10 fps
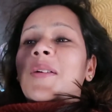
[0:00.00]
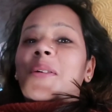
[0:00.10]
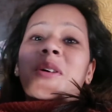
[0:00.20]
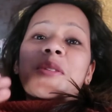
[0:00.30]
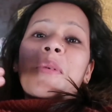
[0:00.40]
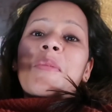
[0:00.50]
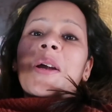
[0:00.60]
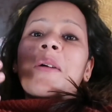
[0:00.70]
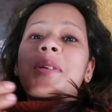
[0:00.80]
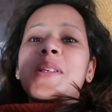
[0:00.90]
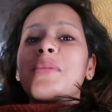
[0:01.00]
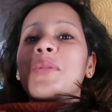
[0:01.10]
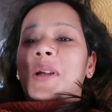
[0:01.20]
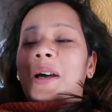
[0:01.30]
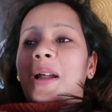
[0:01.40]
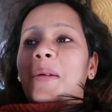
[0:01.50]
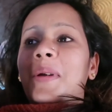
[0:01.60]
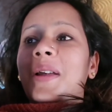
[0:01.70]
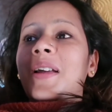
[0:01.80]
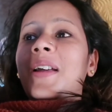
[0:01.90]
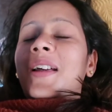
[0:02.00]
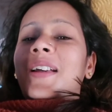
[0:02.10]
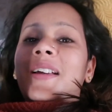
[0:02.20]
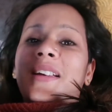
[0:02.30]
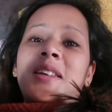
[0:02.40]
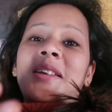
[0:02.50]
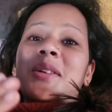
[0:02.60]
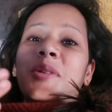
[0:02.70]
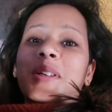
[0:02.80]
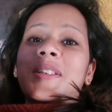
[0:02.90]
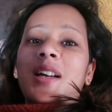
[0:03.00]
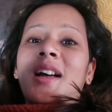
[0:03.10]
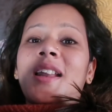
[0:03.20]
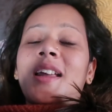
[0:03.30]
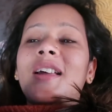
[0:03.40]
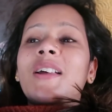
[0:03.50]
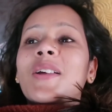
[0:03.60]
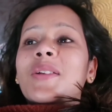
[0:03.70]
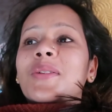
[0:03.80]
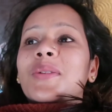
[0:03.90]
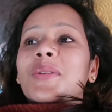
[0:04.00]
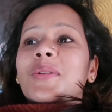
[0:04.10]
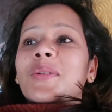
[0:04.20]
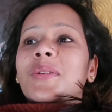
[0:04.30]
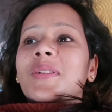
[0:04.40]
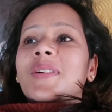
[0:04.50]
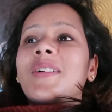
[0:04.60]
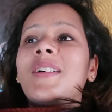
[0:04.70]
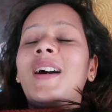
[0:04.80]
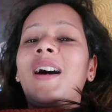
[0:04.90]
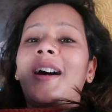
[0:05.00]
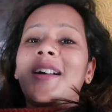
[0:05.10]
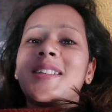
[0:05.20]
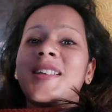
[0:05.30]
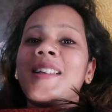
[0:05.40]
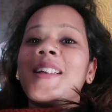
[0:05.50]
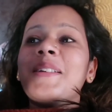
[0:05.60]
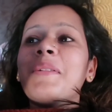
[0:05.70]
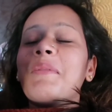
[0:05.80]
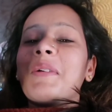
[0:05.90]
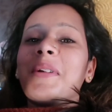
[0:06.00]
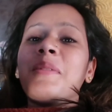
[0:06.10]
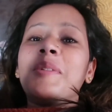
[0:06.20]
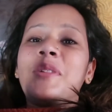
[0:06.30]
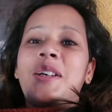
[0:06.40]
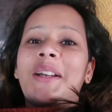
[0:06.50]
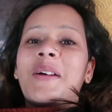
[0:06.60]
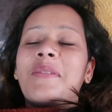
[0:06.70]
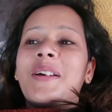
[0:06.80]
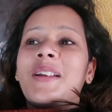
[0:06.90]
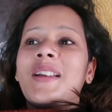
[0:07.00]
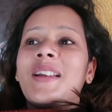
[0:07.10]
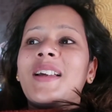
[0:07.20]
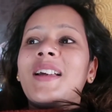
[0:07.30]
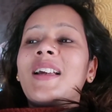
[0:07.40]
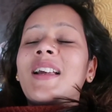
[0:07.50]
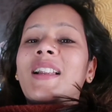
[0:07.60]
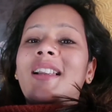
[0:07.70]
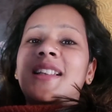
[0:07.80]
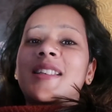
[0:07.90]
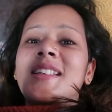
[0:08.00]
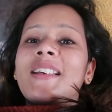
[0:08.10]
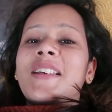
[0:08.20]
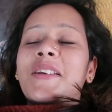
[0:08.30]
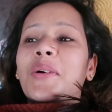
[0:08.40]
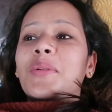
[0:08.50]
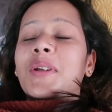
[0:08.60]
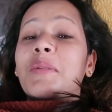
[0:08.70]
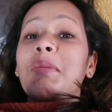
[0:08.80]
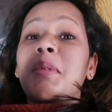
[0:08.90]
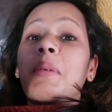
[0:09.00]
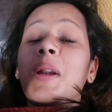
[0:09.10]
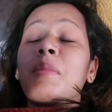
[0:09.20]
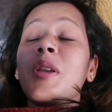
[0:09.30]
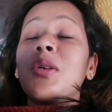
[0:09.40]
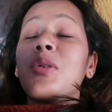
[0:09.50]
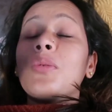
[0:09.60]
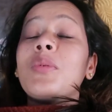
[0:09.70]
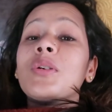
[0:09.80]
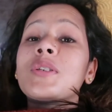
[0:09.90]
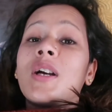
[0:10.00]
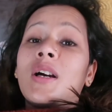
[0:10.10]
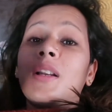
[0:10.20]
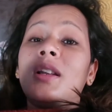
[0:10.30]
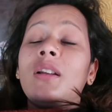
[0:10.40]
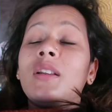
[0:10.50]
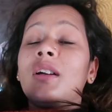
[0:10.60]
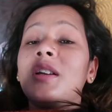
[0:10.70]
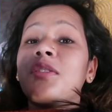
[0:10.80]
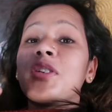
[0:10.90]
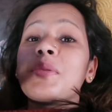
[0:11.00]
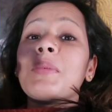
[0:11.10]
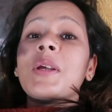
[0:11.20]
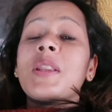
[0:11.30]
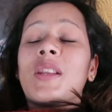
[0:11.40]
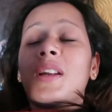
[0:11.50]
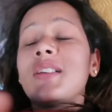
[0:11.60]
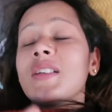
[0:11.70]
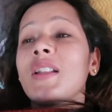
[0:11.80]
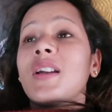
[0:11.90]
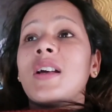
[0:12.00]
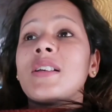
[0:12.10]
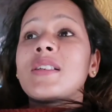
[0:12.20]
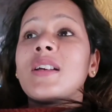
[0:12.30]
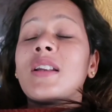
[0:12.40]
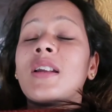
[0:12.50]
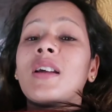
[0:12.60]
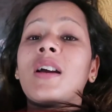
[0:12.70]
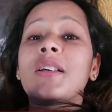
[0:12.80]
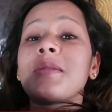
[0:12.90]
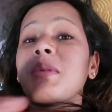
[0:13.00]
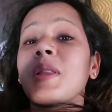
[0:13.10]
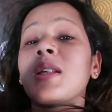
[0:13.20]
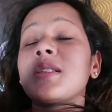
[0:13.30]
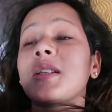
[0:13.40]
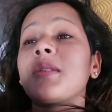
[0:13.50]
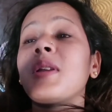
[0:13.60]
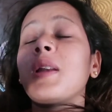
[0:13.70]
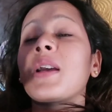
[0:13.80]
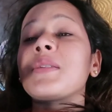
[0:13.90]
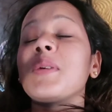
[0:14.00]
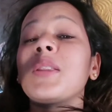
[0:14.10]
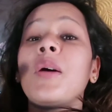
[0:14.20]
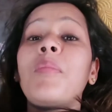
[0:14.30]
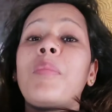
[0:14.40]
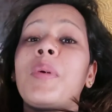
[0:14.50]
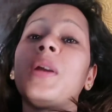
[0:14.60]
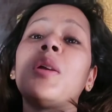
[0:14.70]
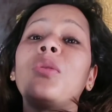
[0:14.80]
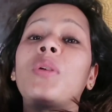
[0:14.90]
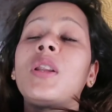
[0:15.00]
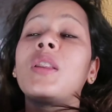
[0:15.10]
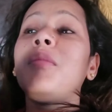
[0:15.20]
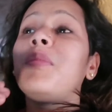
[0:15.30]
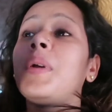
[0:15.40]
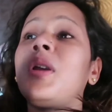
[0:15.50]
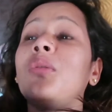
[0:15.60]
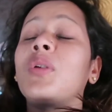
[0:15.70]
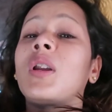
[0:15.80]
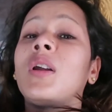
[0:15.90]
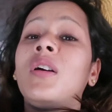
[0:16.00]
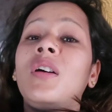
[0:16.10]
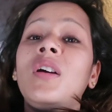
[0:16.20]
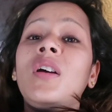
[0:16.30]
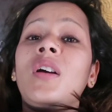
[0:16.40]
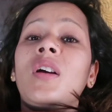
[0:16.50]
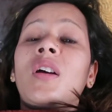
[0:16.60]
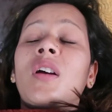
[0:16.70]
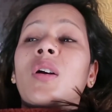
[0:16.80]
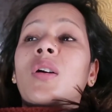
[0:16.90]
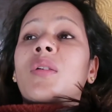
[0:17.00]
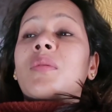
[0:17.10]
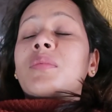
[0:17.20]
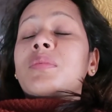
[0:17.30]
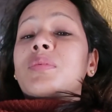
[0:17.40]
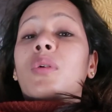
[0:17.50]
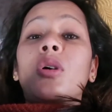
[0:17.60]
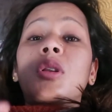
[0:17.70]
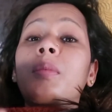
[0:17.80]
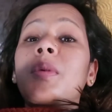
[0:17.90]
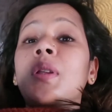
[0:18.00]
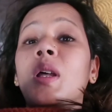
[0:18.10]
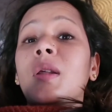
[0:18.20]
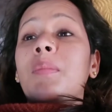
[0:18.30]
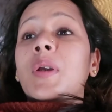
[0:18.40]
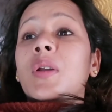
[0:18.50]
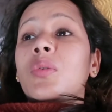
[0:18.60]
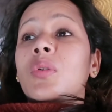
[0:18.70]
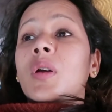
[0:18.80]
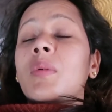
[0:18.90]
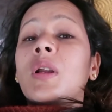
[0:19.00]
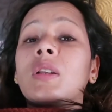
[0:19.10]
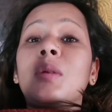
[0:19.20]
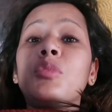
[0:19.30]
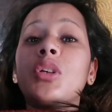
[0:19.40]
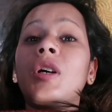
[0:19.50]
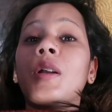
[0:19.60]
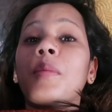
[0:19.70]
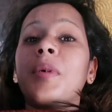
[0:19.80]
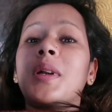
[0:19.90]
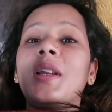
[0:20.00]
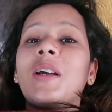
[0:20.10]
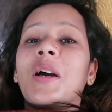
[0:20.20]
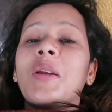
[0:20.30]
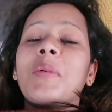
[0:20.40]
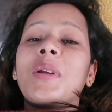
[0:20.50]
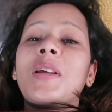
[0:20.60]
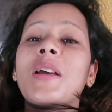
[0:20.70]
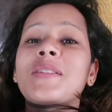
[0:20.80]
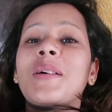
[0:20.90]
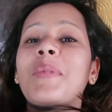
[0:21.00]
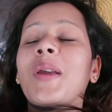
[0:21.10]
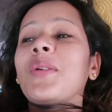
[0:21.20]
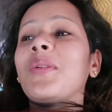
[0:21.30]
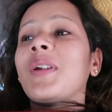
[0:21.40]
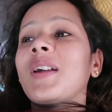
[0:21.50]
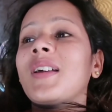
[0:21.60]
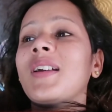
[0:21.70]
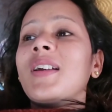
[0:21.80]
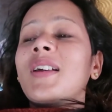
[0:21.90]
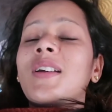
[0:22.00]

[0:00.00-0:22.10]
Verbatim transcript: और बिकॉज मम्मी का अभी से मूड खराब है कि रोहित जा रहा है तो आज के दिन ही मम्मी अपना मूड ख़राब कर रही है लेट्स सी क्या होता है अभी मैं बेड में हूँ बिकॉज कल थर्टी फर्स्ट में मैंने इतना ज़्यादा डांस कर लिया ना गाइज मैं बता नहीं सकती मेरे लेग्स में इतना पेन हो रहा है इतना पेन हो रहा है ना बहुत ही ज़्यादा पेन हो रहा है अभी लगता है मुझे गर्म पट्टी लगानी पड़ेगी ऐसा पेन हो रहा है